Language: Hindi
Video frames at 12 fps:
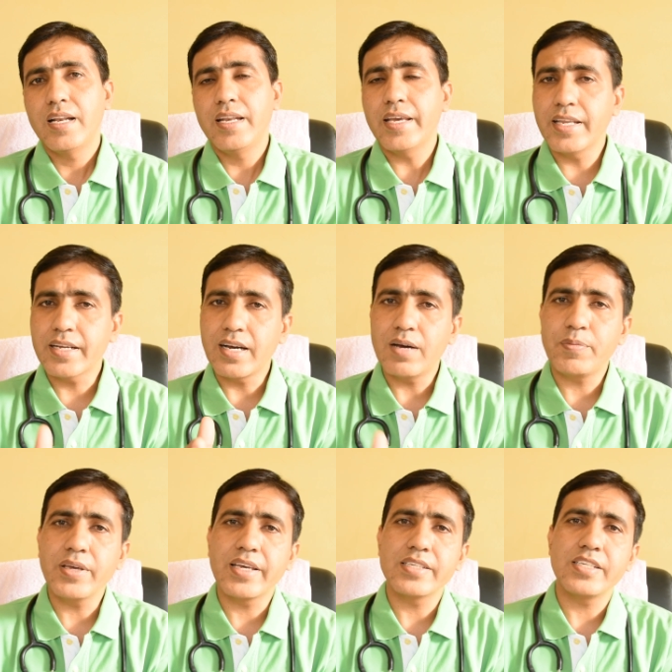लेकिन
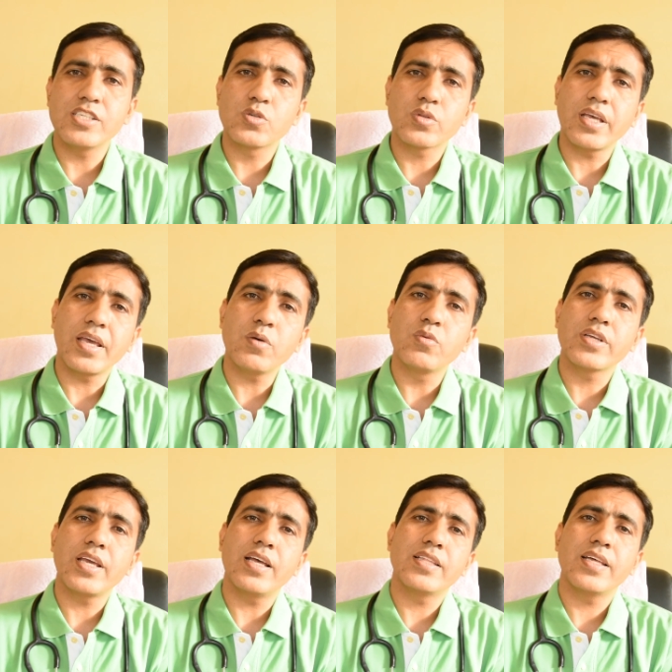काफ़ी केसेज होते हैं
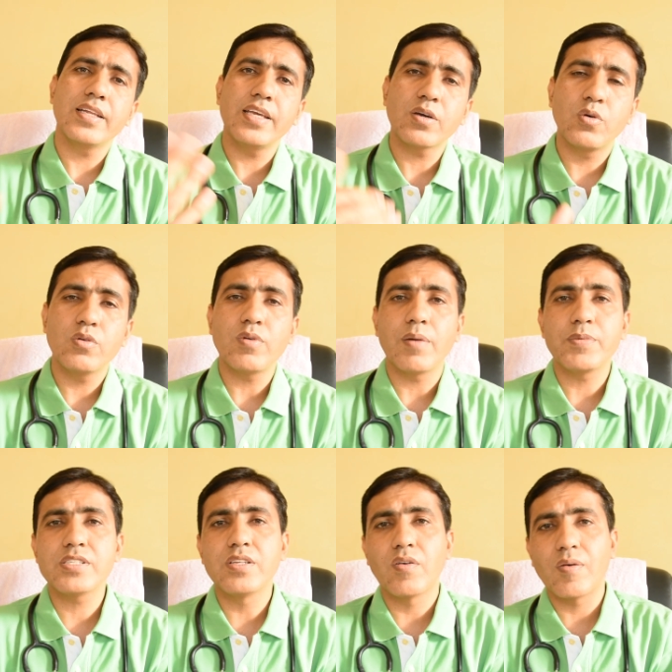उनके अंदर ये कोण
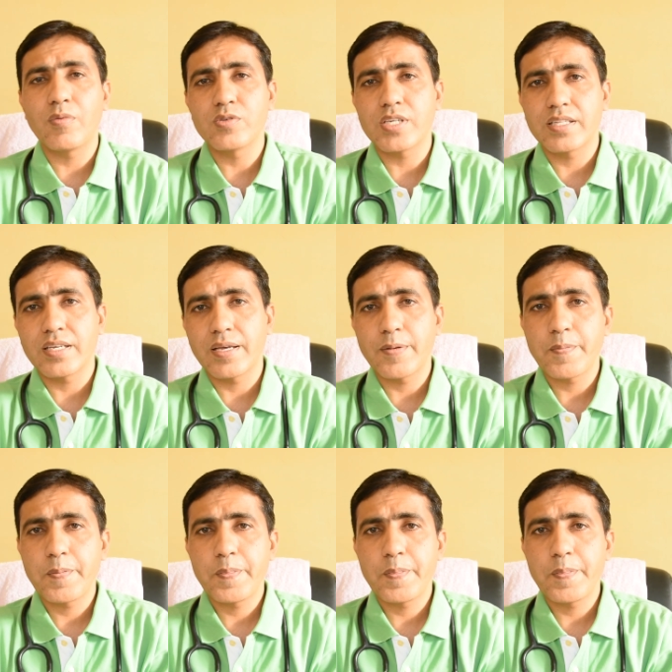वापस डेवलप हो जाते हैं